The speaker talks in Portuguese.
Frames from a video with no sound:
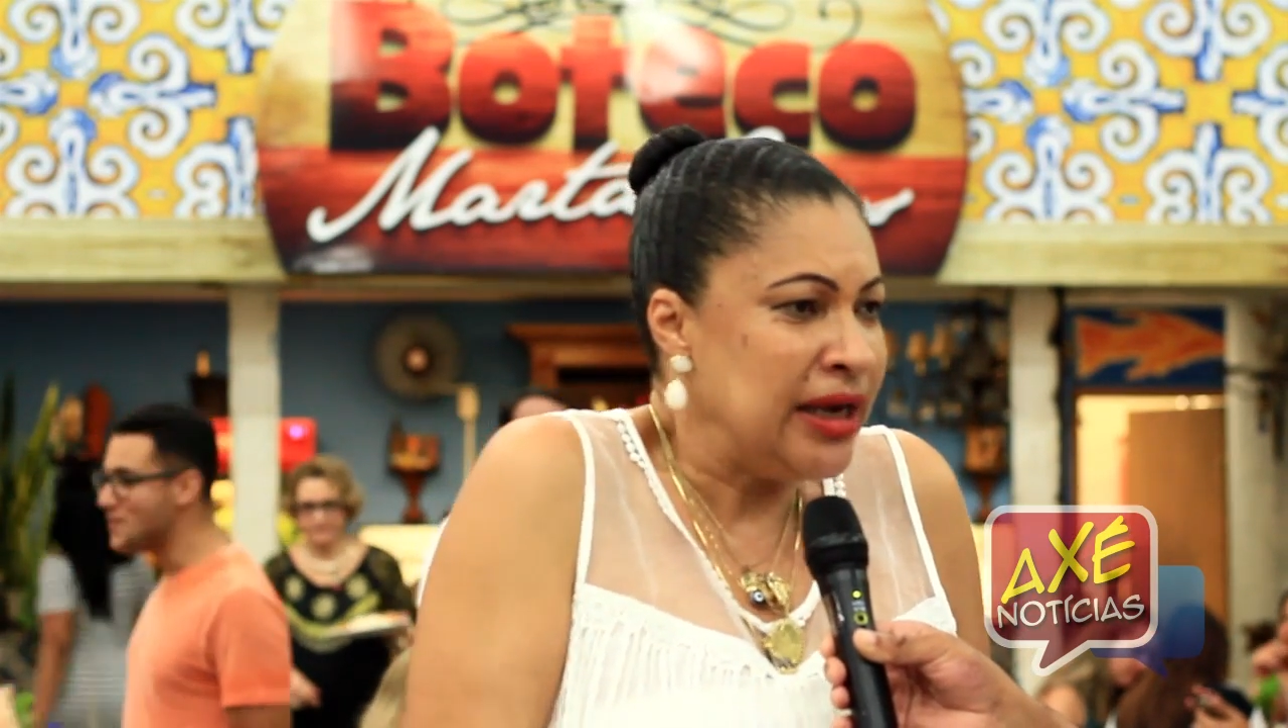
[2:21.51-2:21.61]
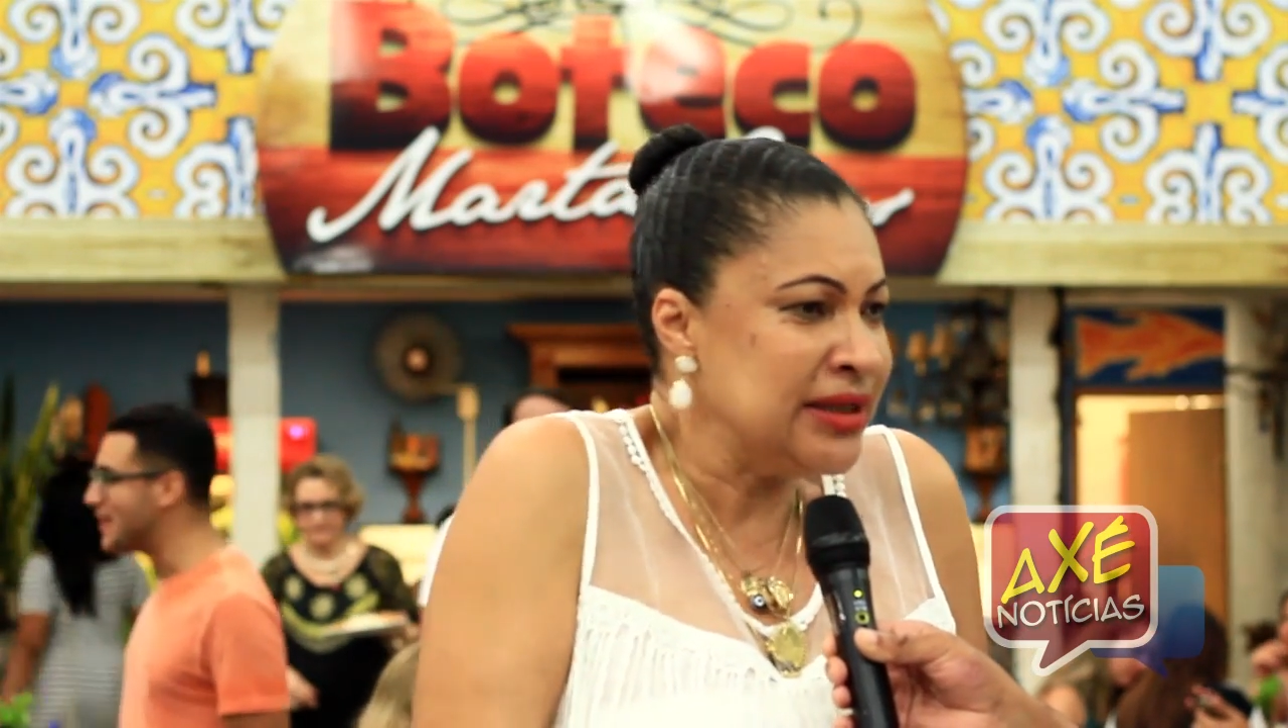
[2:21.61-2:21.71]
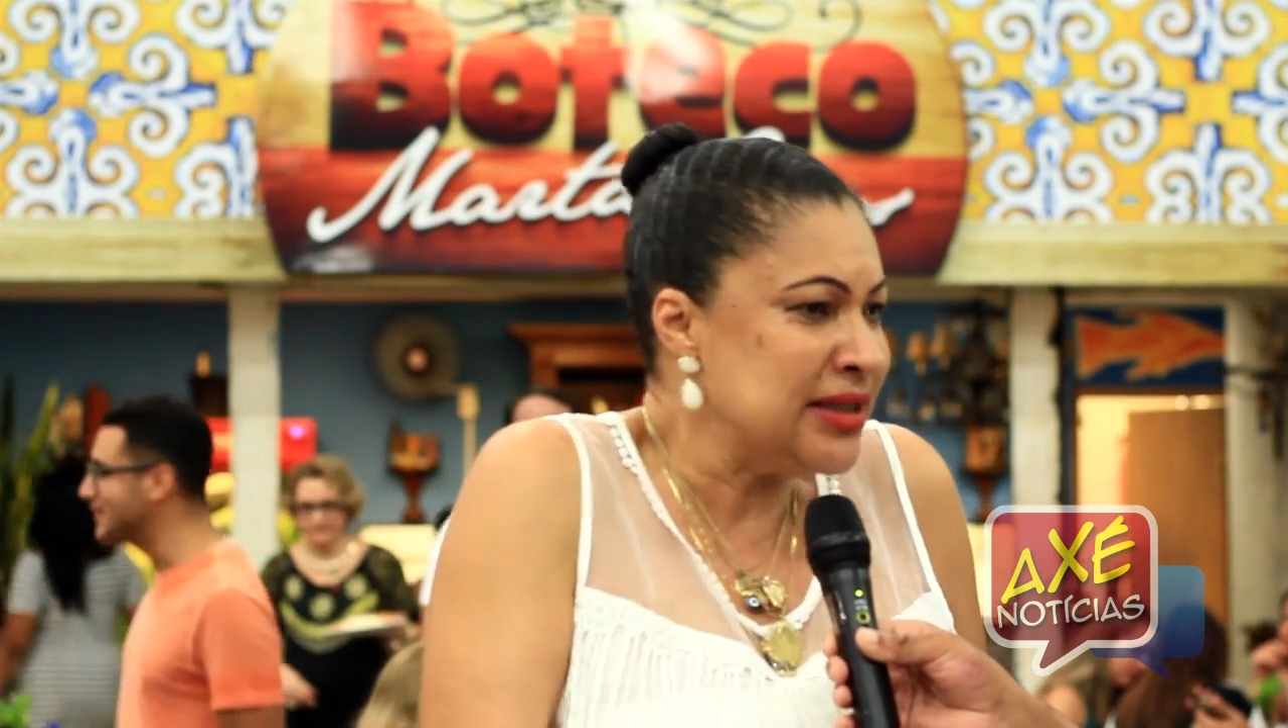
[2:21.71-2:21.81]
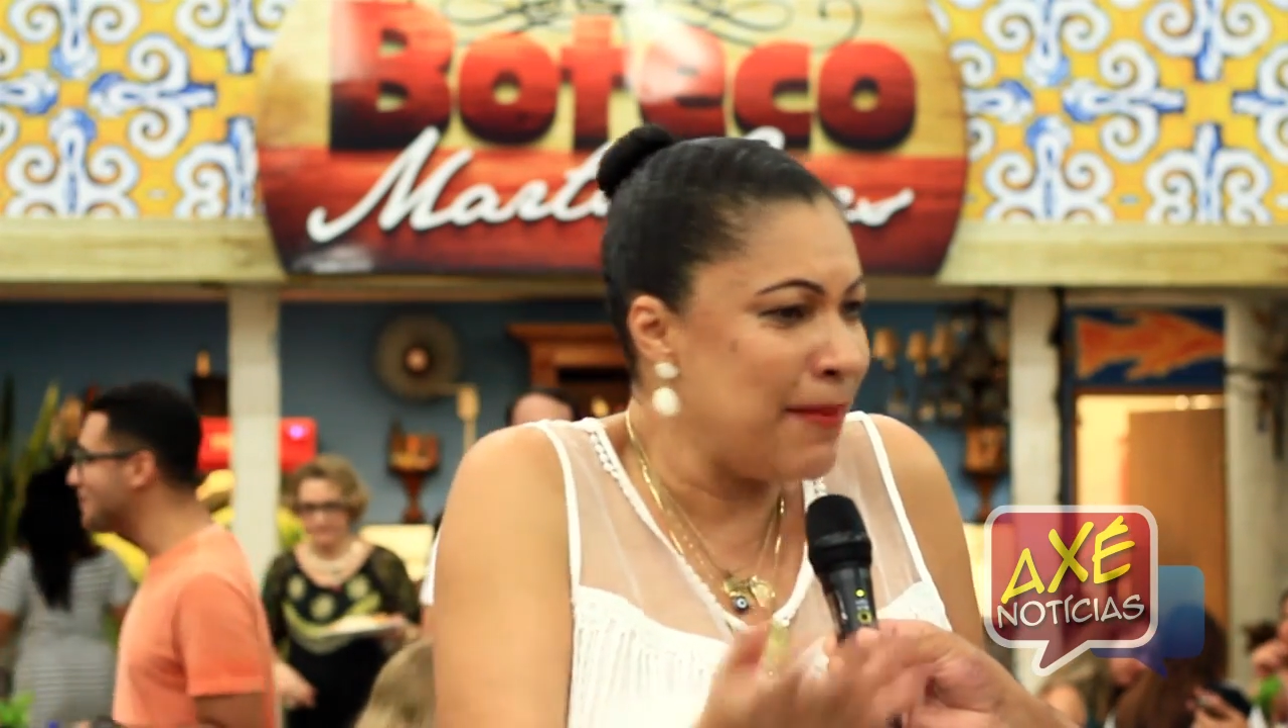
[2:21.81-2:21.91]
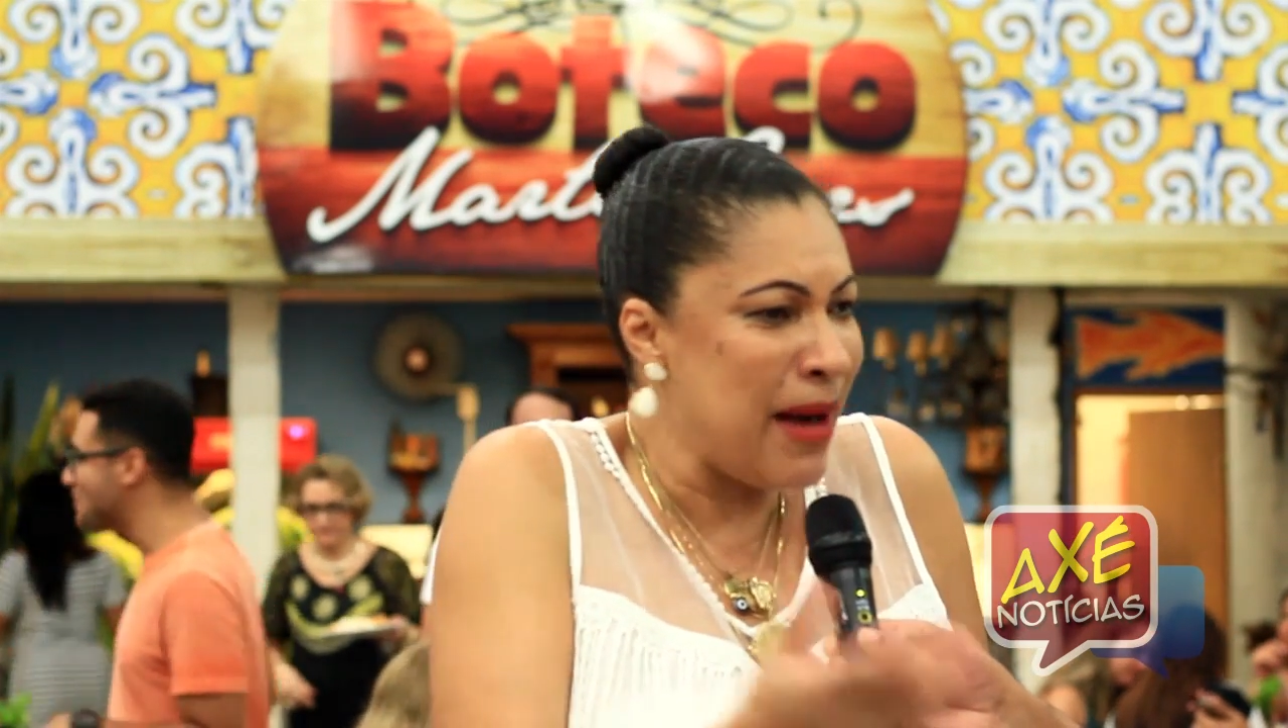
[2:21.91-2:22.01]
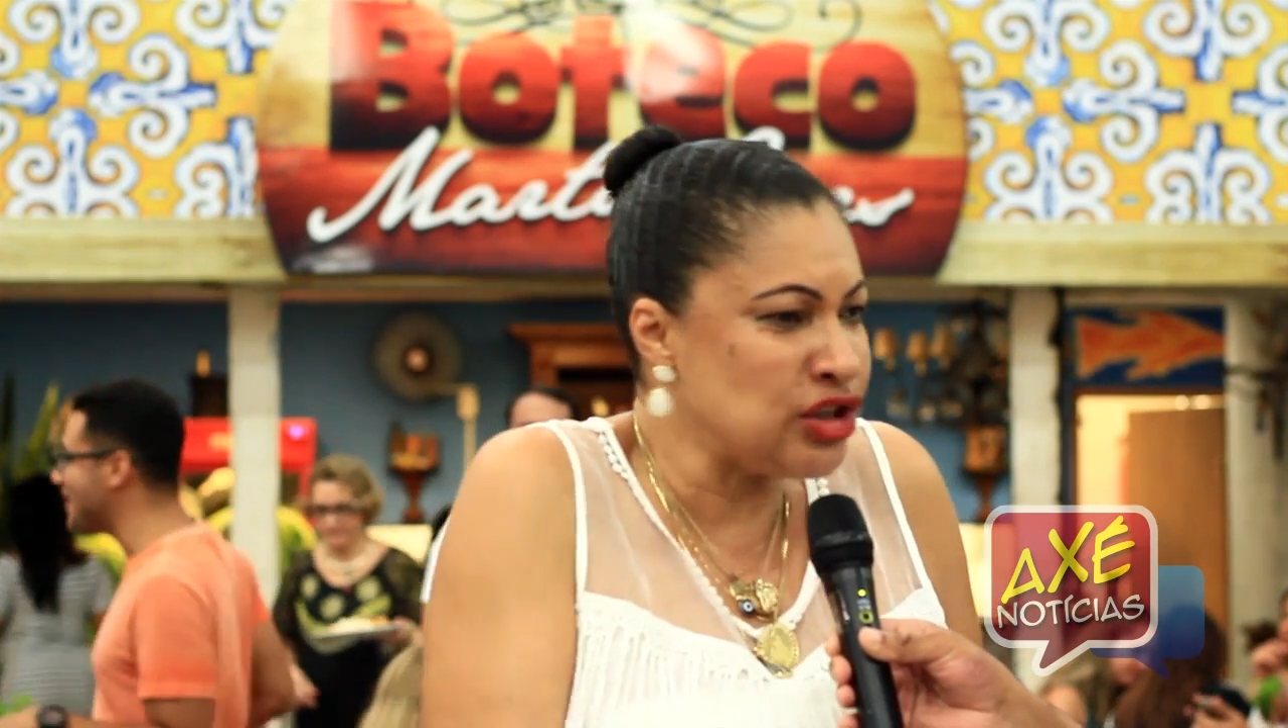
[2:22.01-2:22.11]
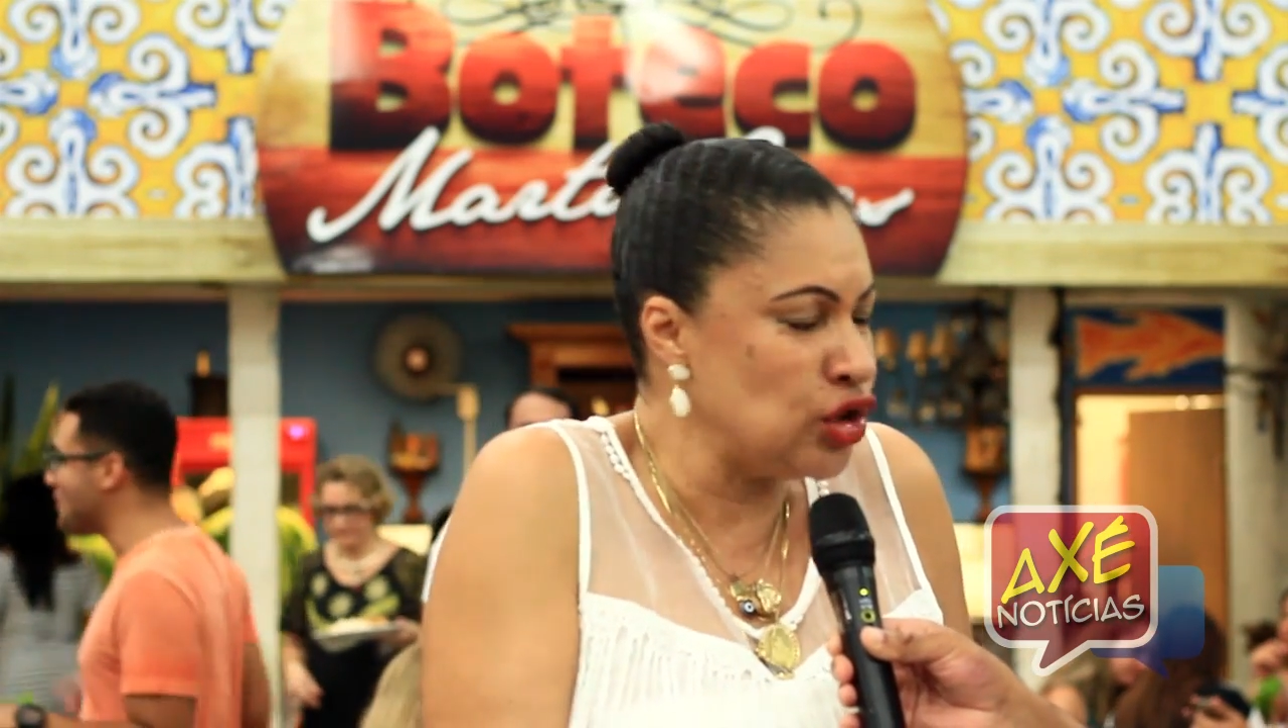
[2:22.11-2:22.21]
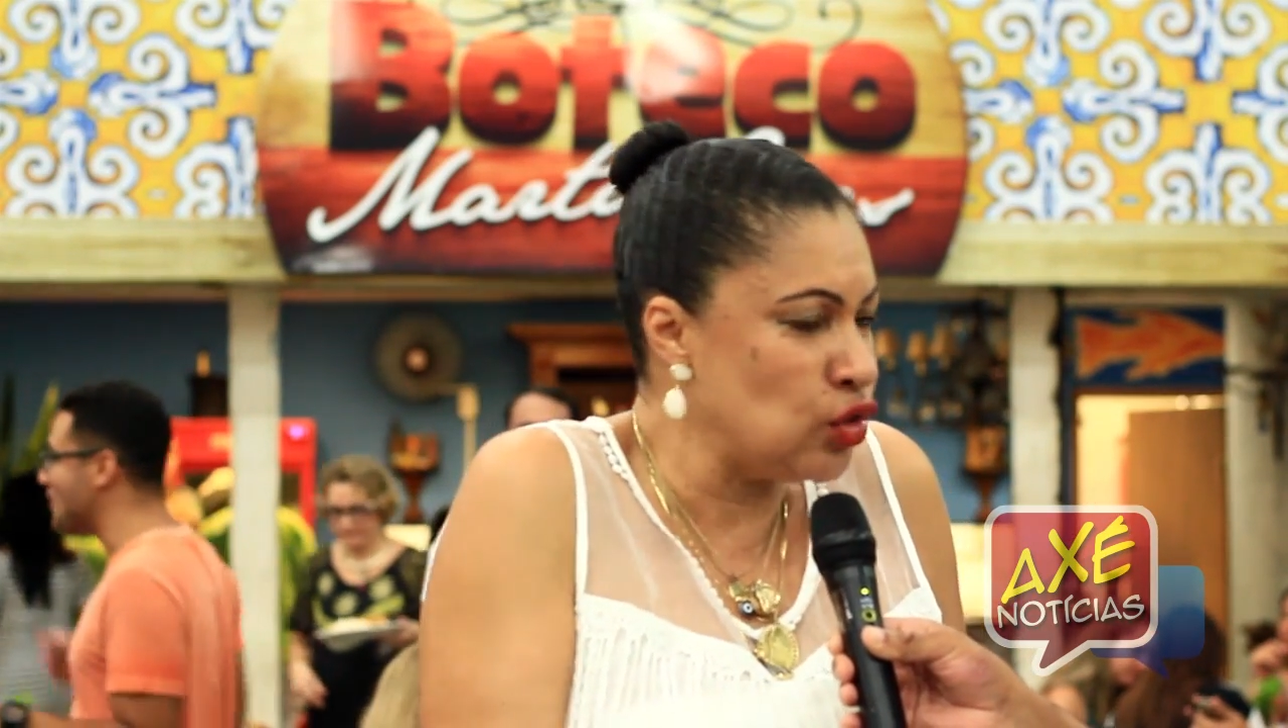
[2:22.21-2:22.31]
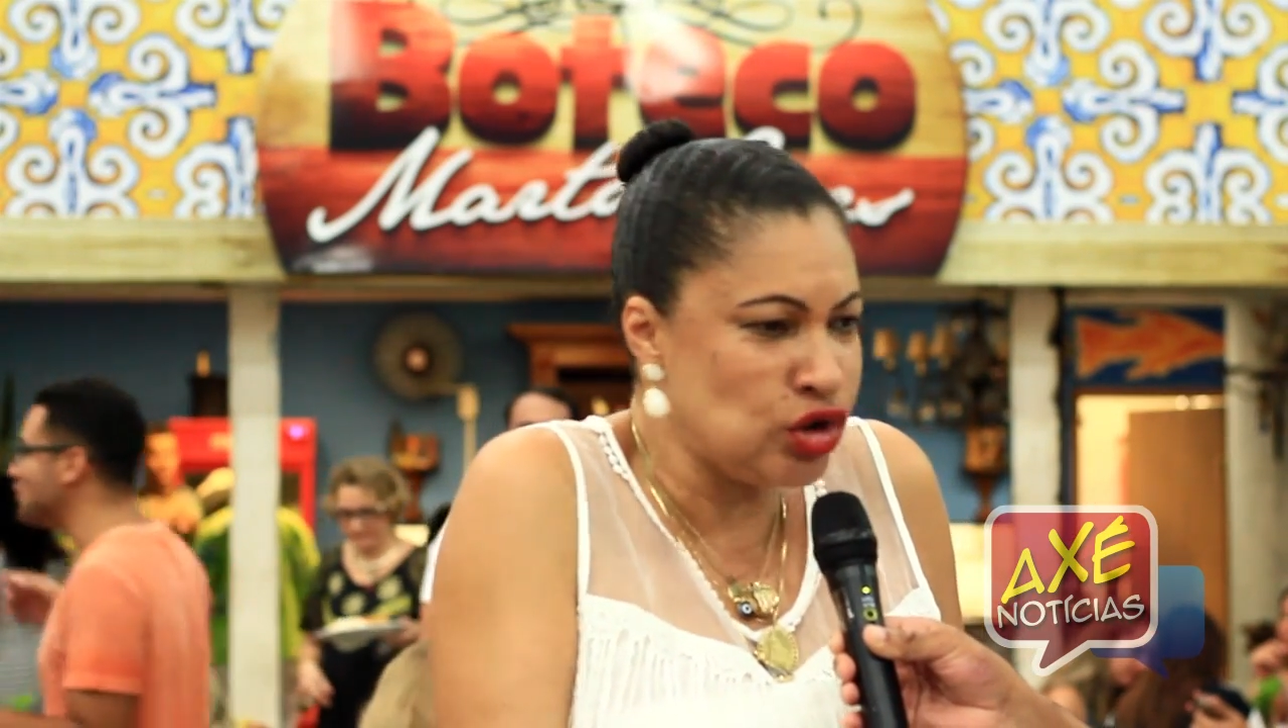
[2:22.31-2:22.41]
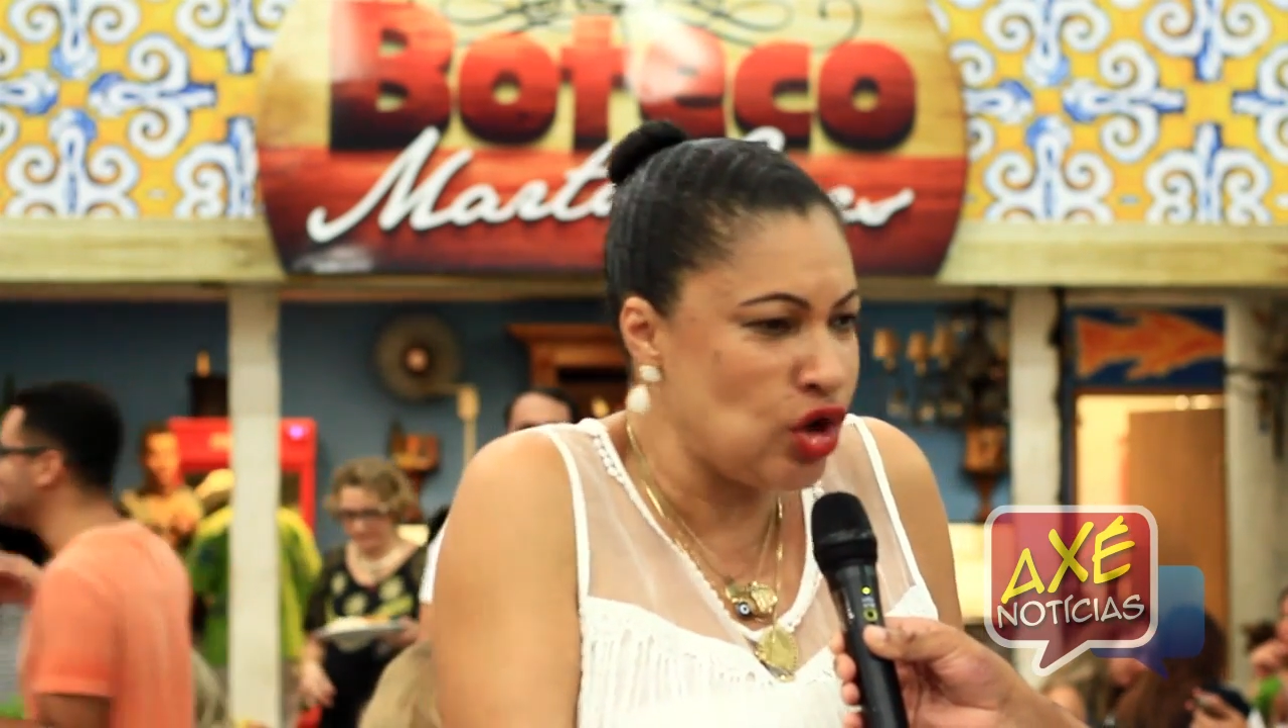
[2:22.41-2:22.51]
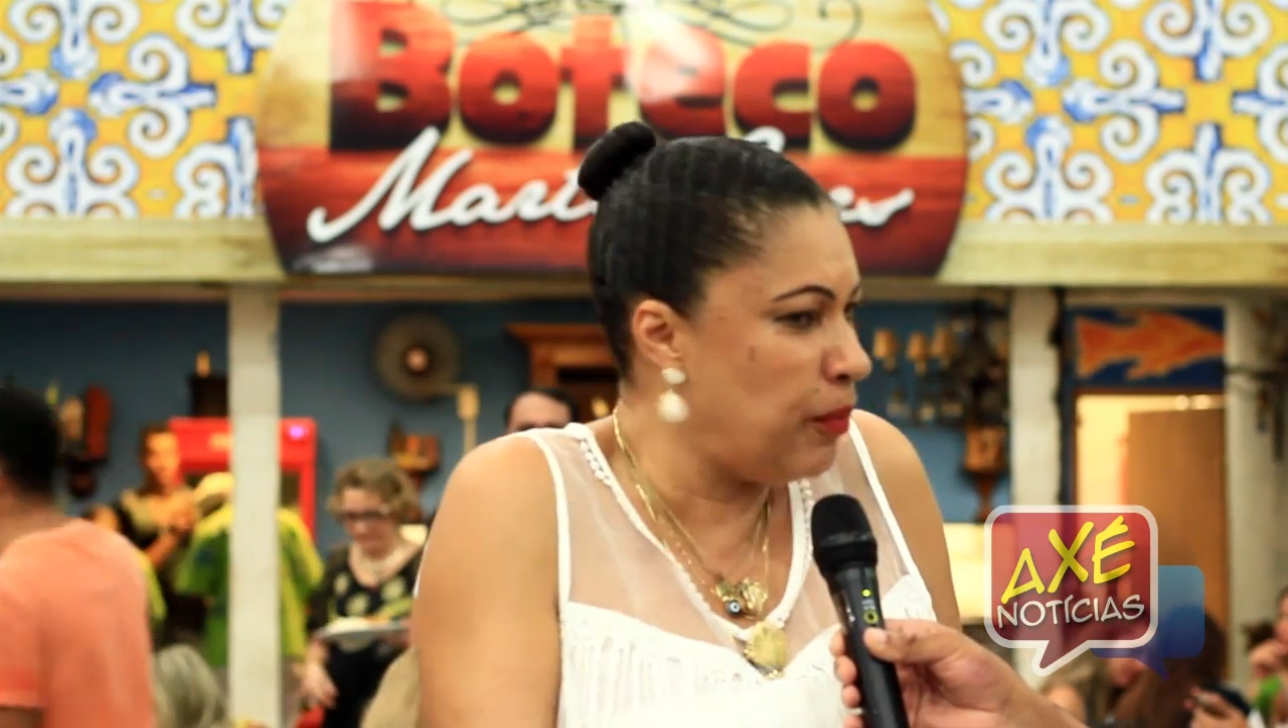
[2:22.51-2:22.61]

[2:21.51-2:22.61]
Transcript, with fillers: e ser abatido no seu